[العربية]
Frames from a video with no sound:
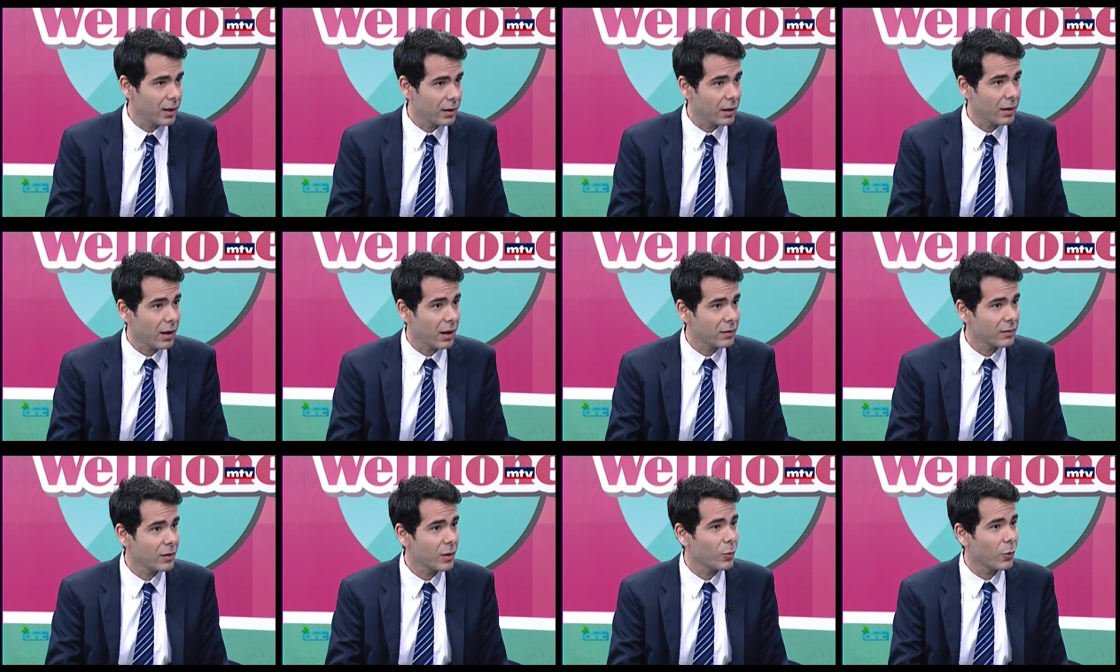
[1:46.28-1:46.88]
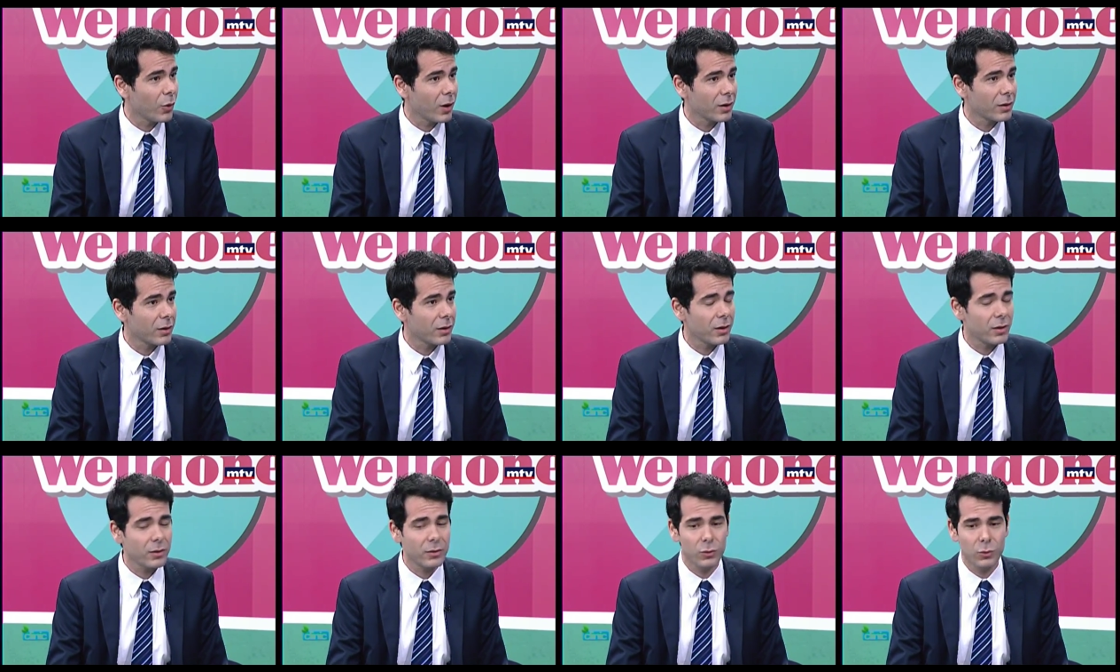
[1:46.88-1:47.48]
على العصب وعلى
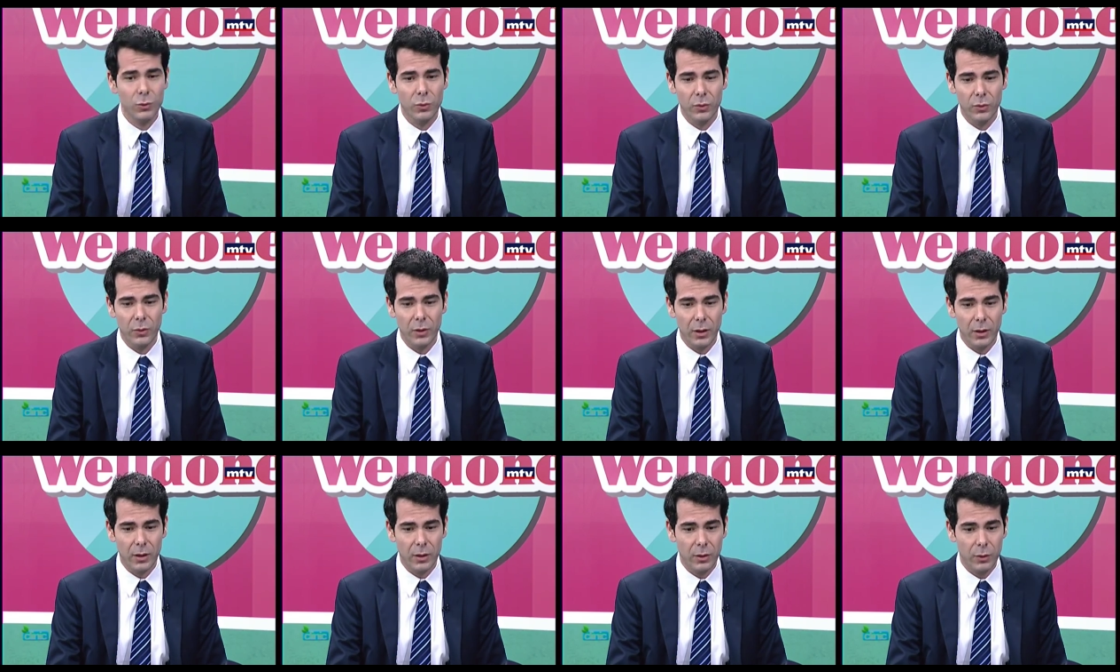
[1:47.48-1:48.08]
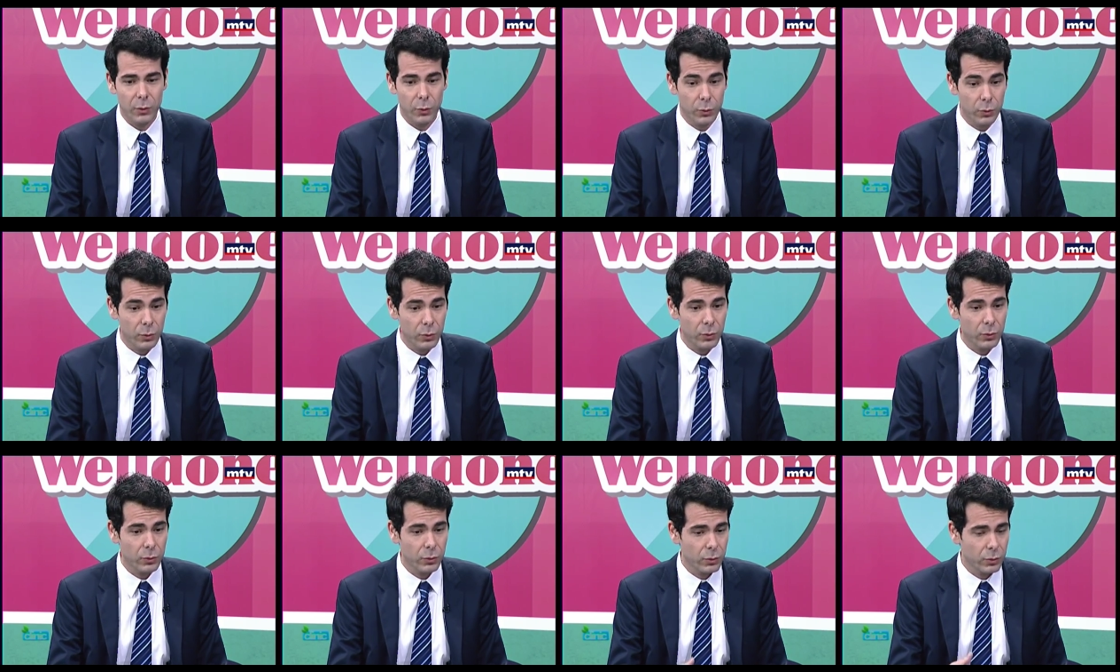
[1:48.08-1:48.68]
الراس
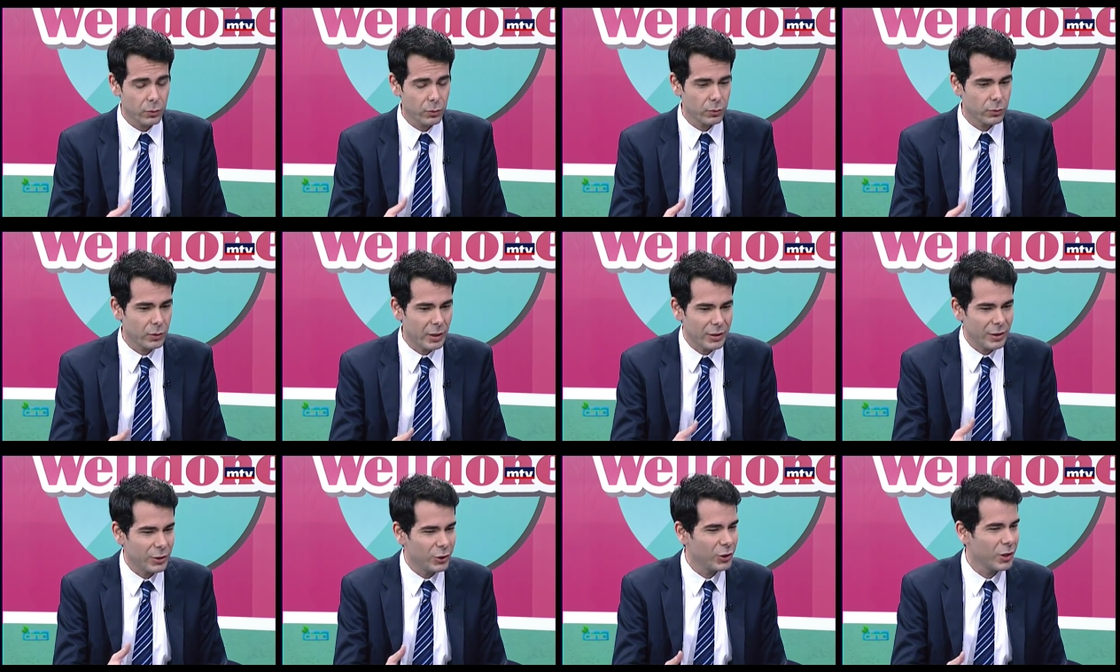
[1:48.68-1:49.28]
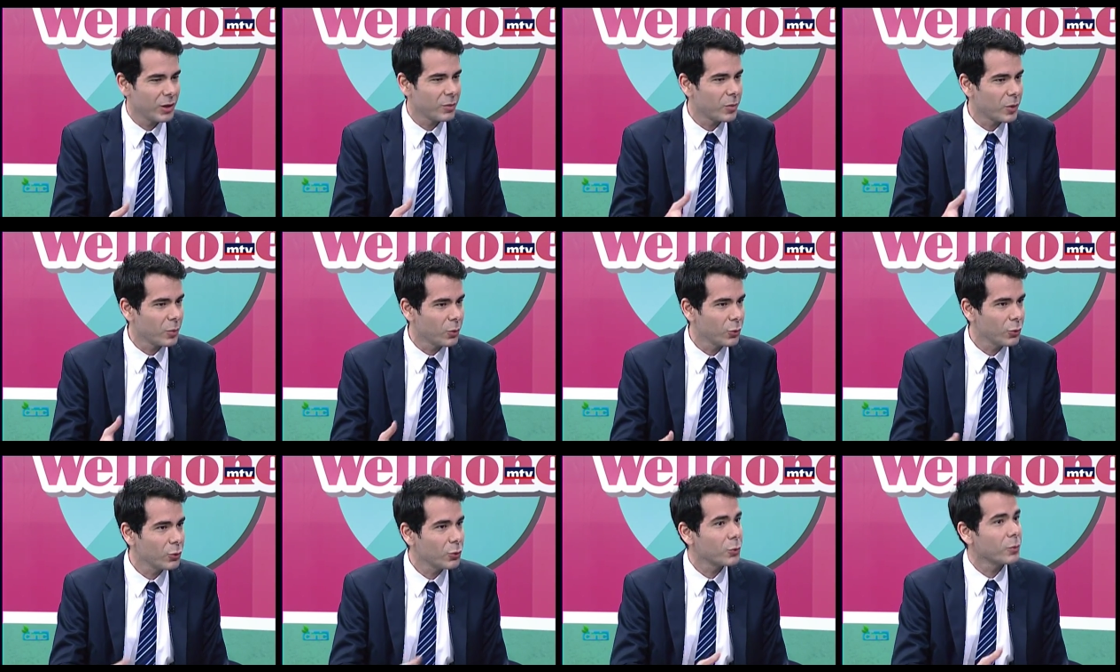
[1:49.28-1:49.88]
وتدريجيا
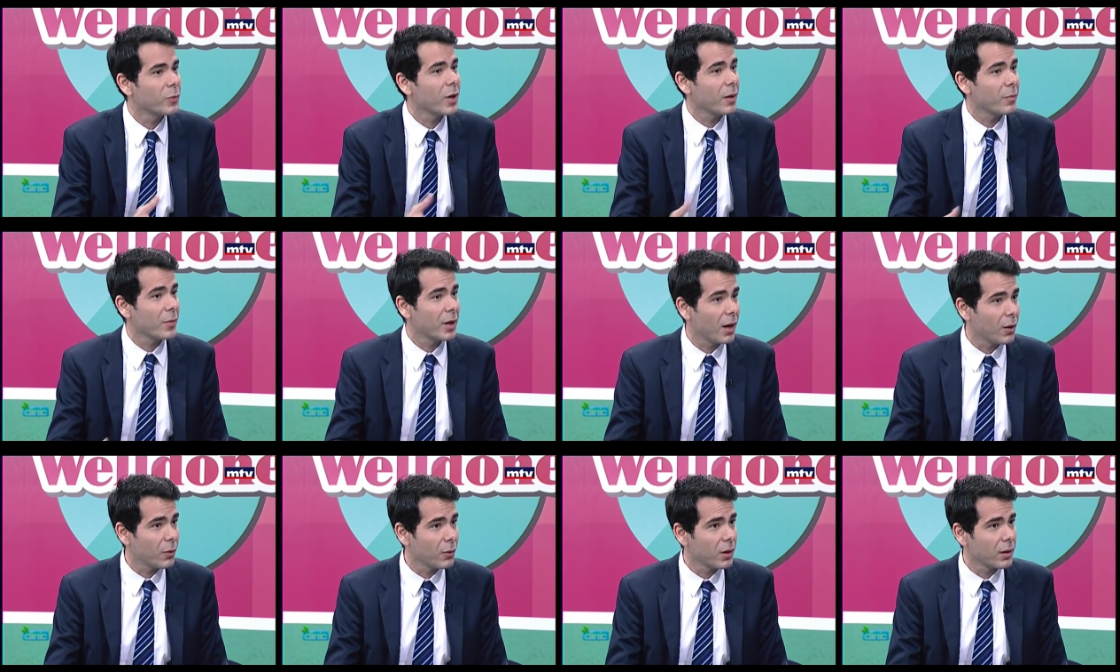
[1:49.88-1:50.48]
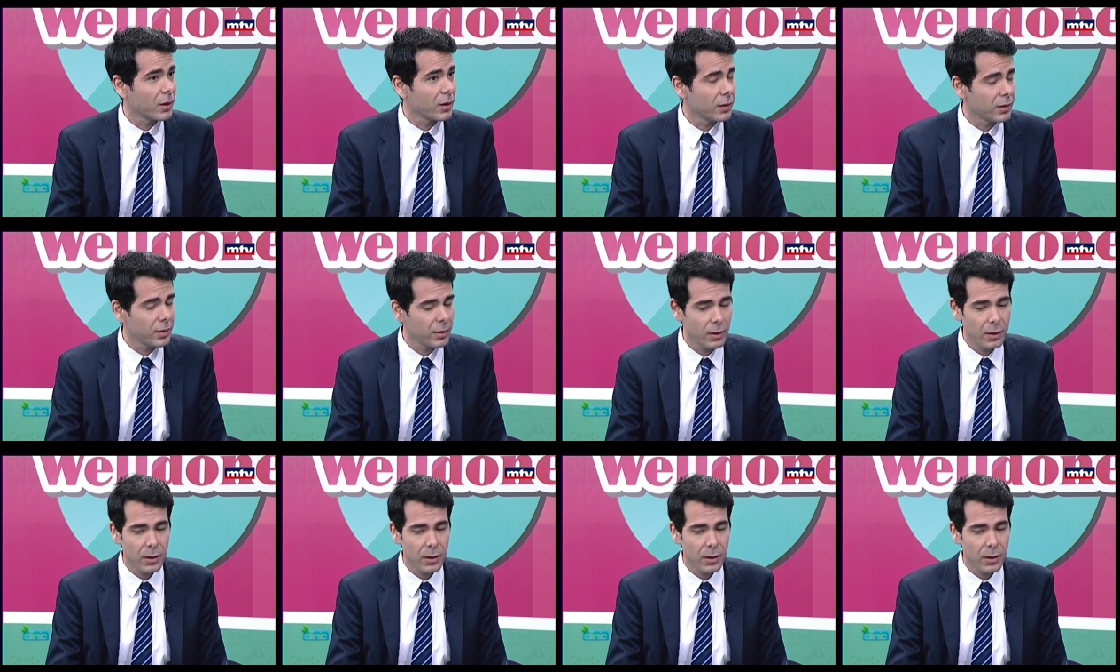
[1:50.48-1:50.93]
بيموت وبيعمل عوارض